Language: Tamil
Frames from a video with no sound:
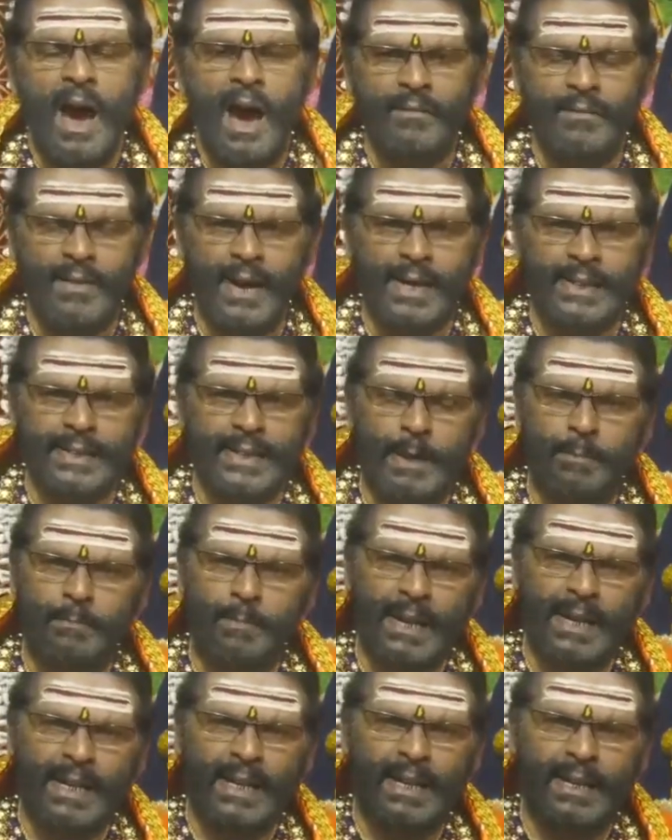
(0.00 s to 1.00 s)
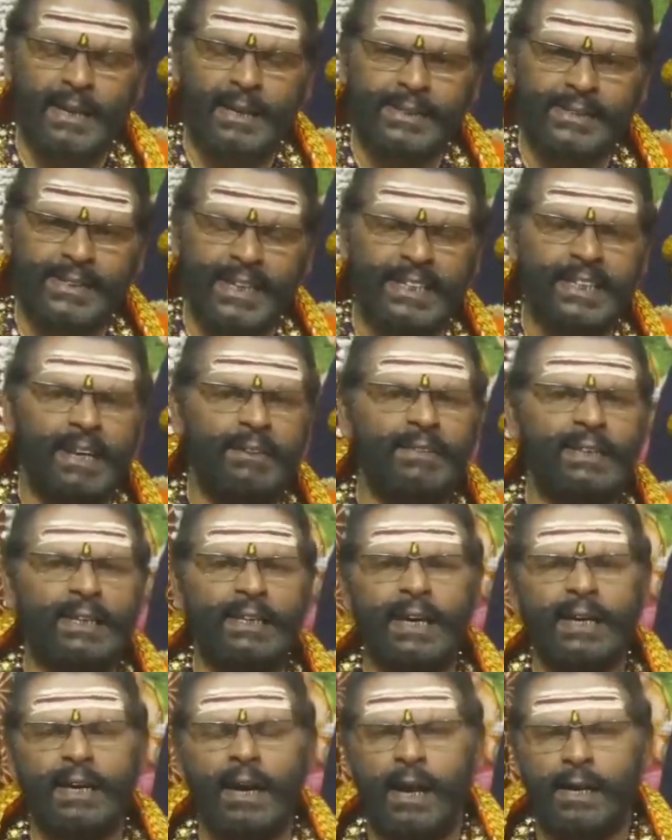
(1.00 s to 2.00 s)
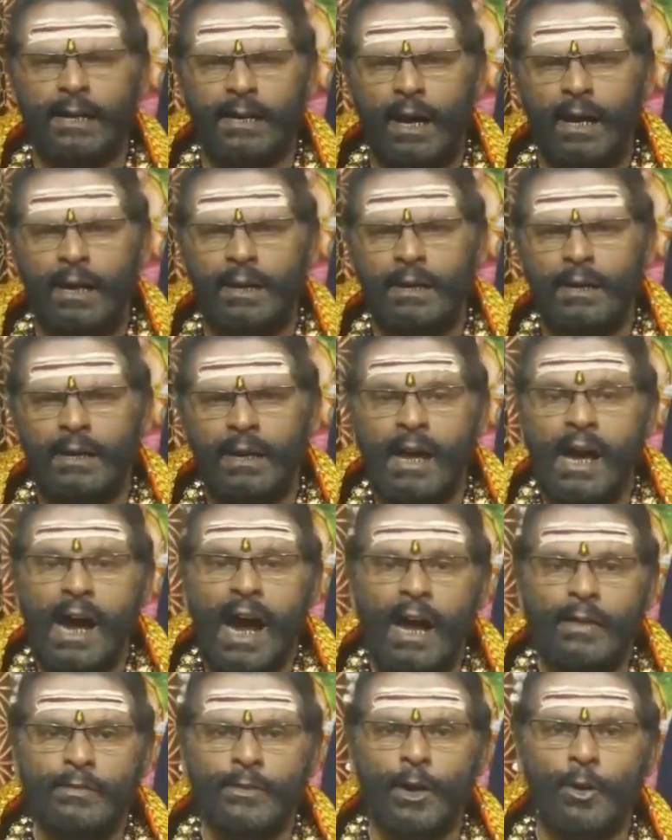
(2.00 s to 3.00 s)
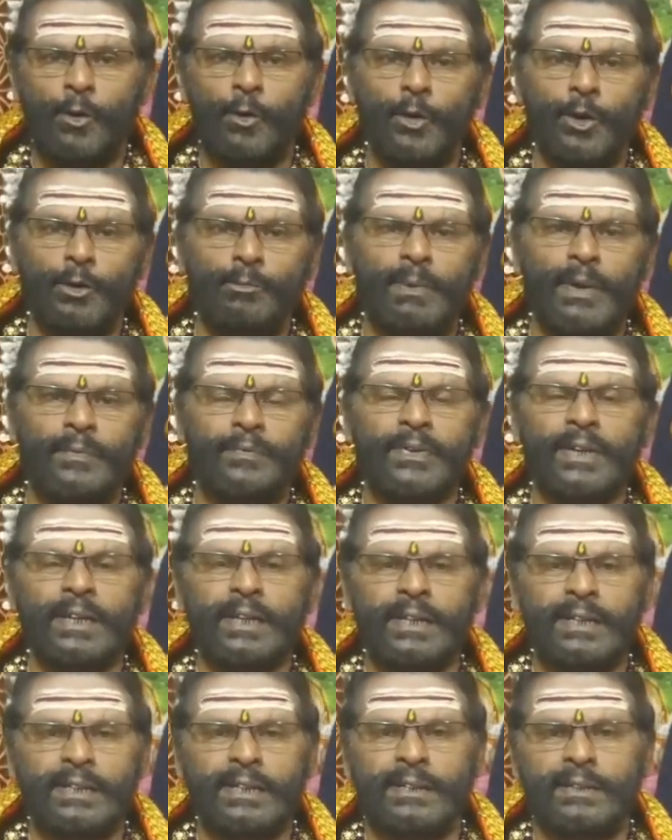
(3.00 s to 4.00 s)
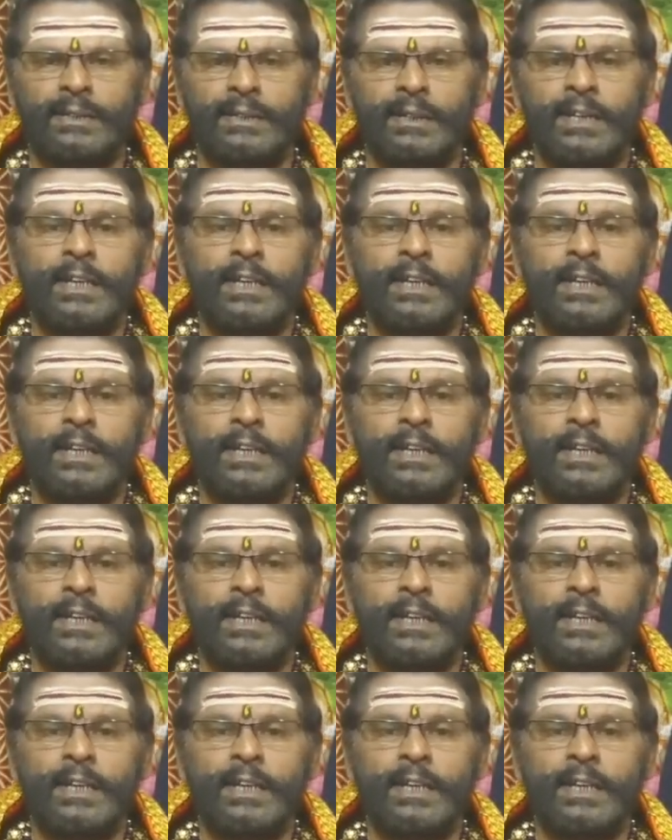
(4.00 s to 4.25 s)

அவ்வாறு தர்ப்பணங்கள் செய்யவில்லையானால் அந்த குடும்பத்துக்கு